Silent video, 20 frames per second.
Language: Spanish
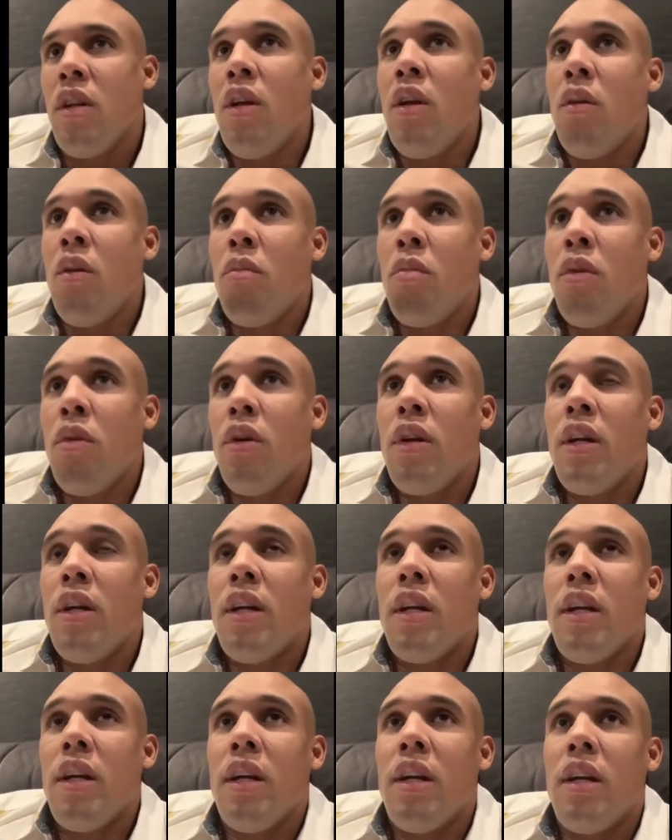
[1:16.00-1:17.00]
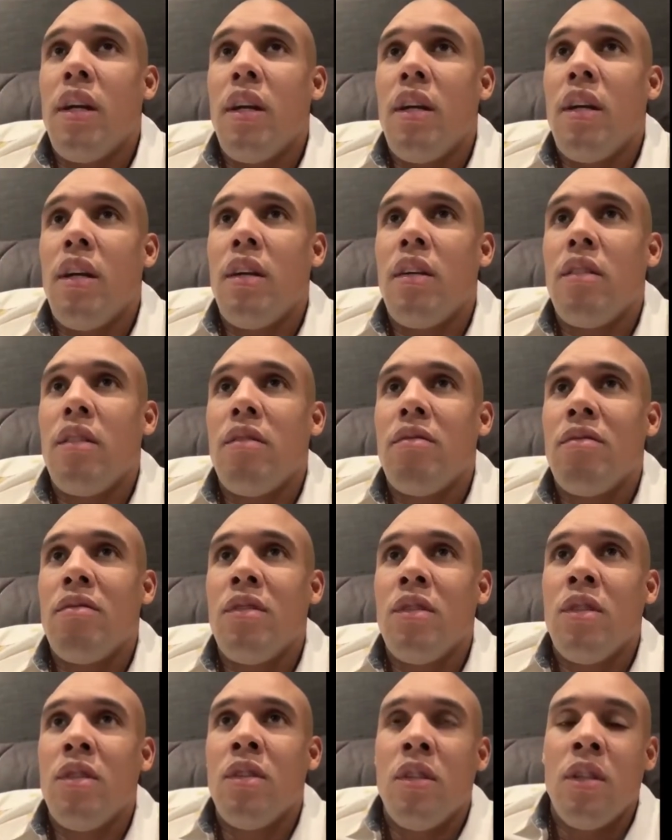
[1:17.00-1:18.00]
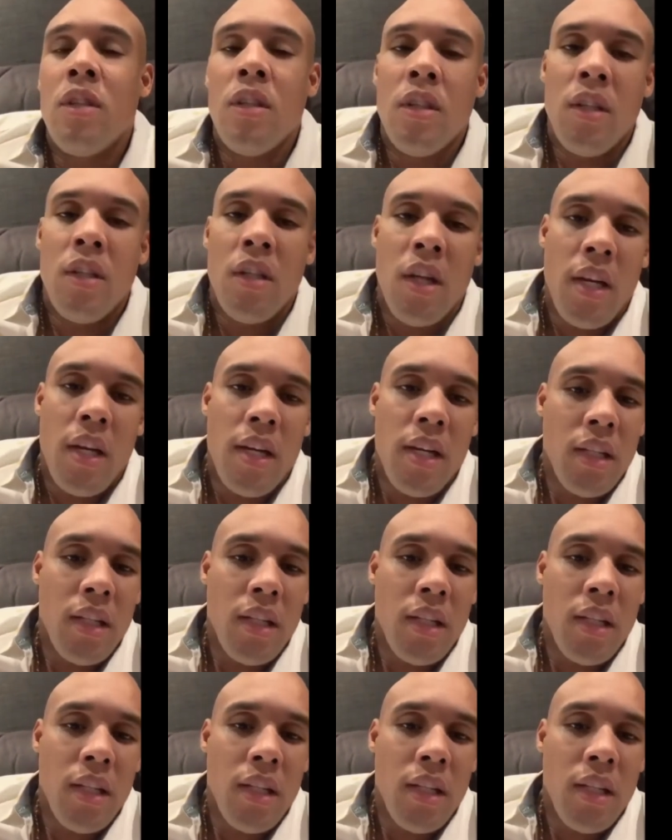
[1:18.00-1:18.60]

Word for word: porque en